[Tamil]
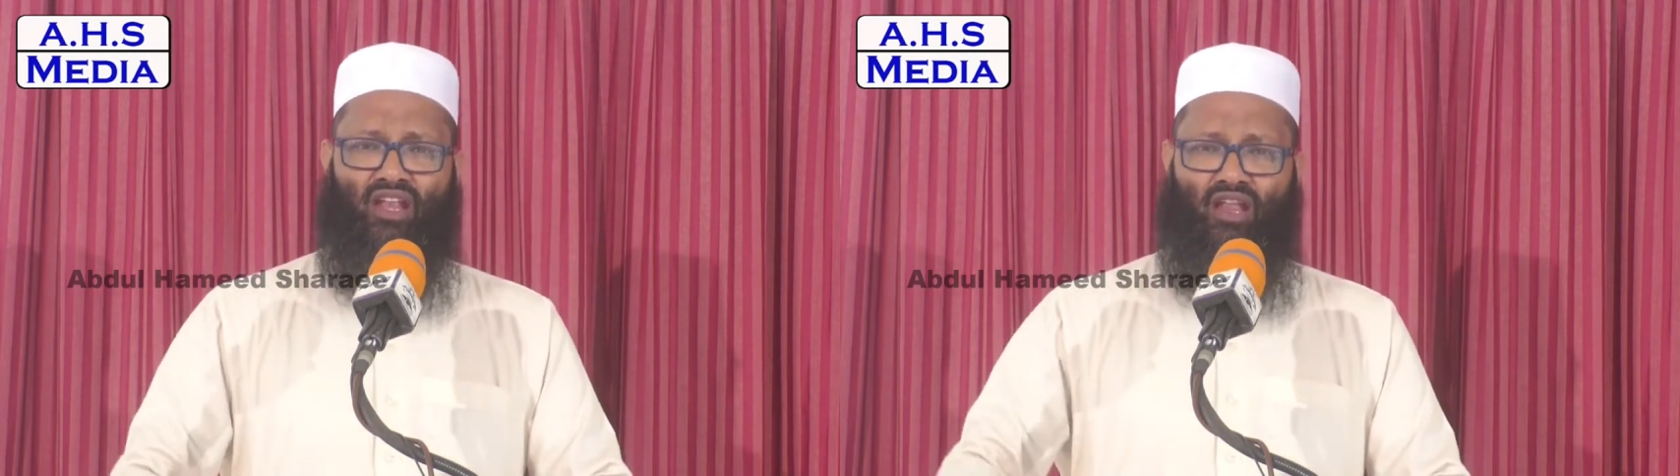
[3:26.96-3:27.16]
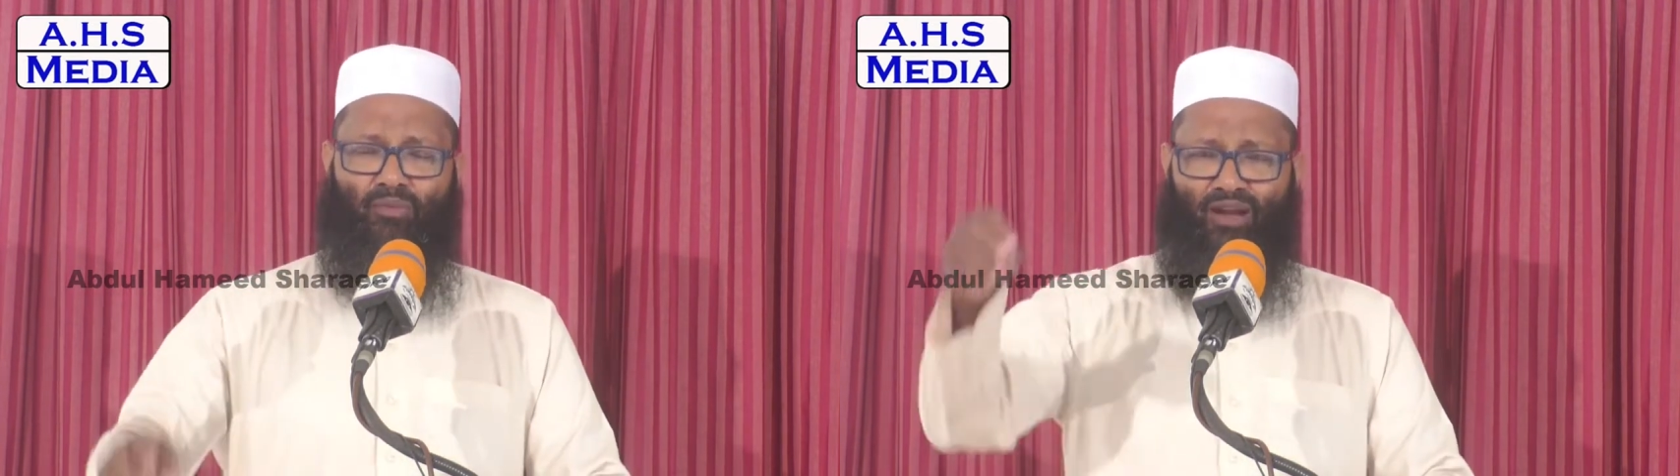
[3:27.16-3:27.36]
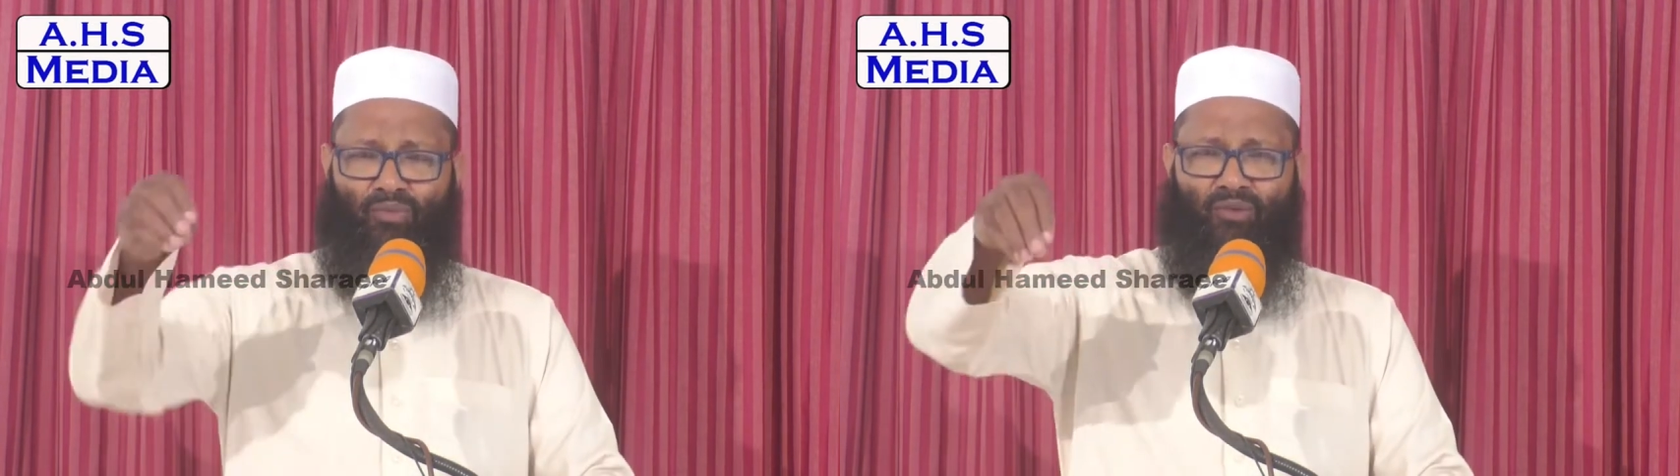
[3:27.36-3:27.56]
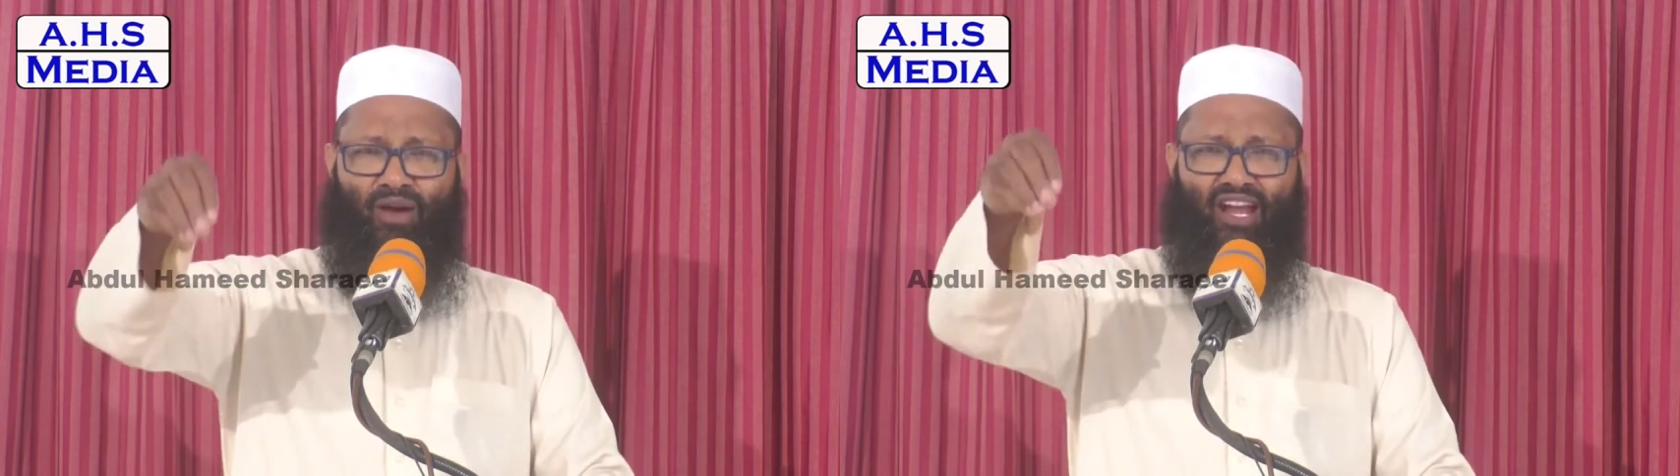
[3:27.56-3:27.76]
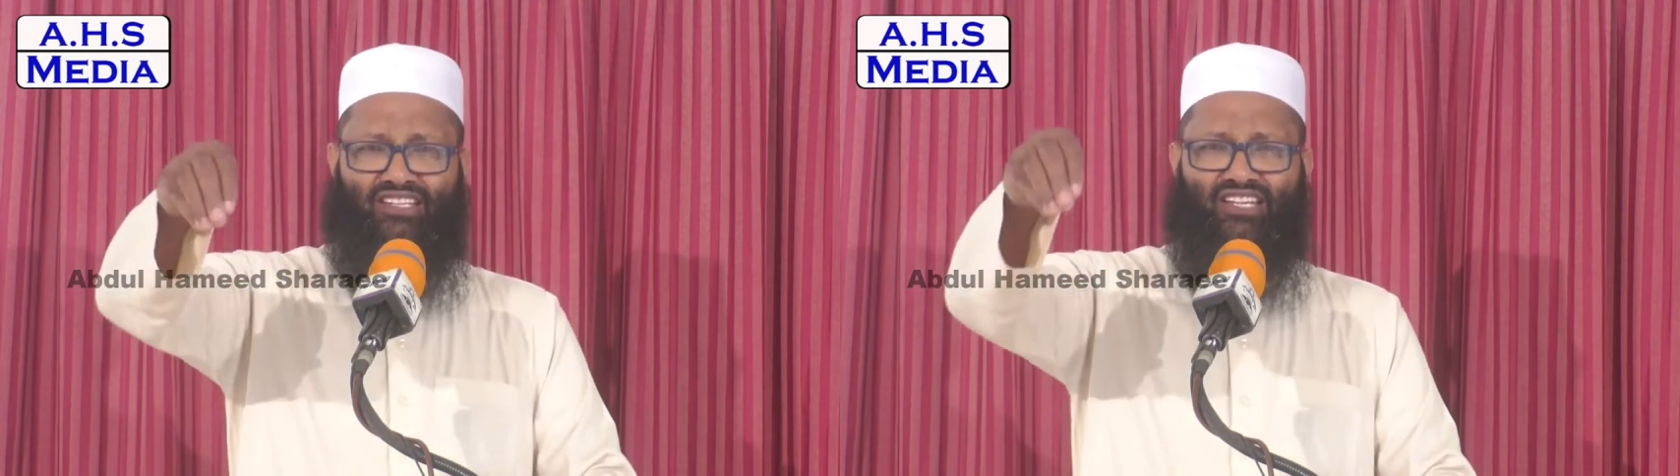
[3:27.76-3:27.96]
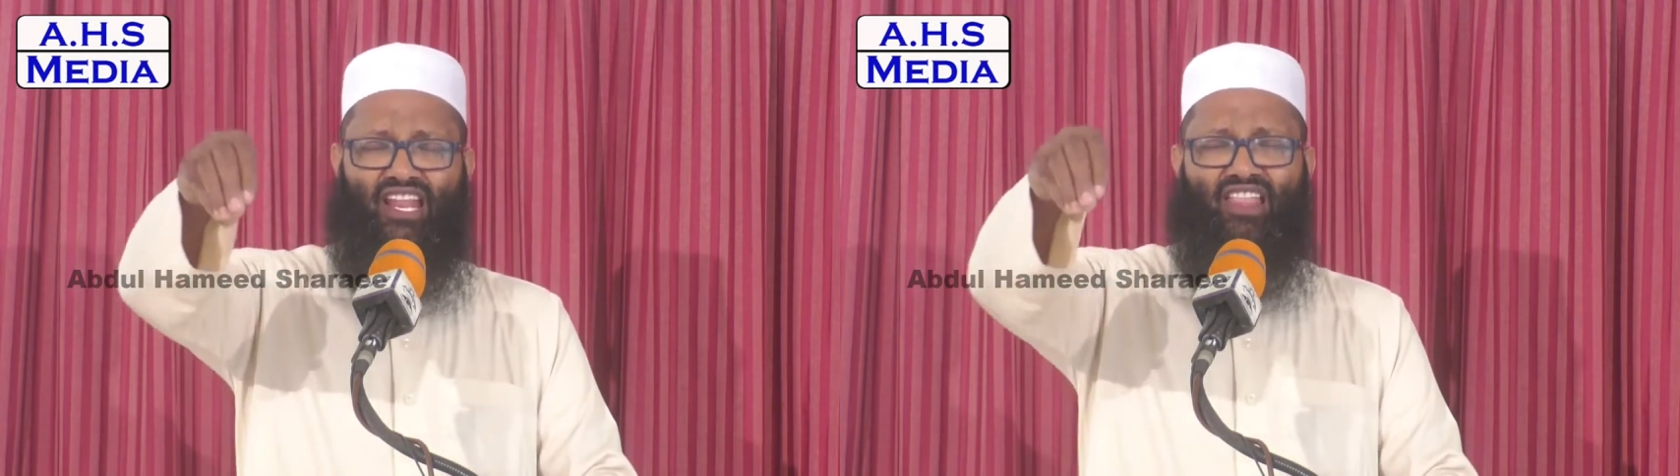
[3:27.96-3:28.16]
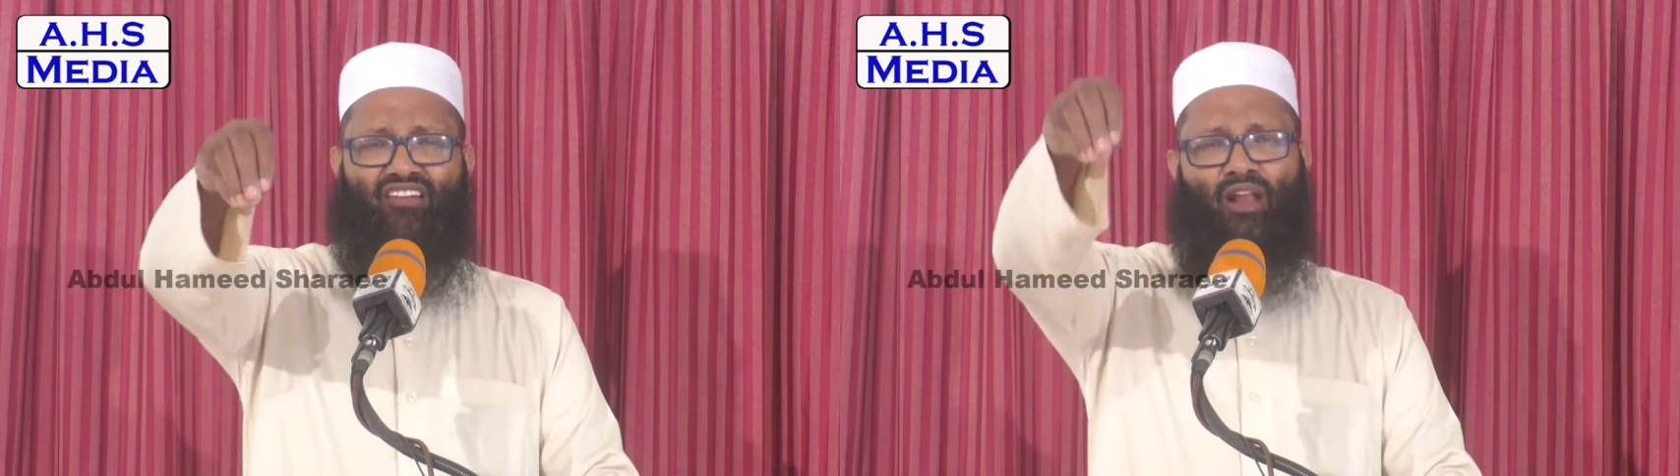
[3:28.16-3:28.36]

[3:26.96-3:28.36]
நபிகள் பெருமானார் சல்லல்லா